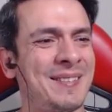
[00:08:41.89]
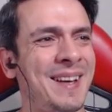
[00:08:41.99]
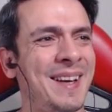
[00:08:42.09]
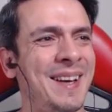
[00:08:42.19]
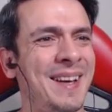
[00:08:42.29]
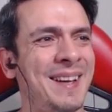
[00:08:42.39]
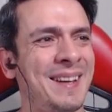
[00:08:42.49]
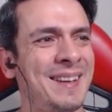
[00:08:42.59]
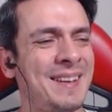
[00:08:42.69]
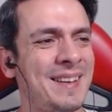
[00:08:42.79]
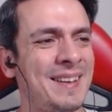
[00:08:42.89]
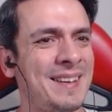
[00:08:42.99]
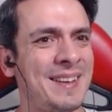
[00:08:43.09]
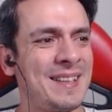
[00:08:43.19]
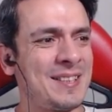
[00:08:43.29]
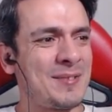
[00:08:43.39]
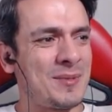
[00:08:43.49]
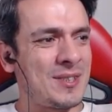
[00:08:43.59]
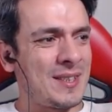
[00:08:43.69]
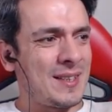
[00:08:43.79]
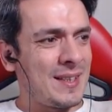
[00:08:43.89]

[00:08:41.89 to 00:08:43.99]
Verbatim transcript: Hey hey. İlginçmiş.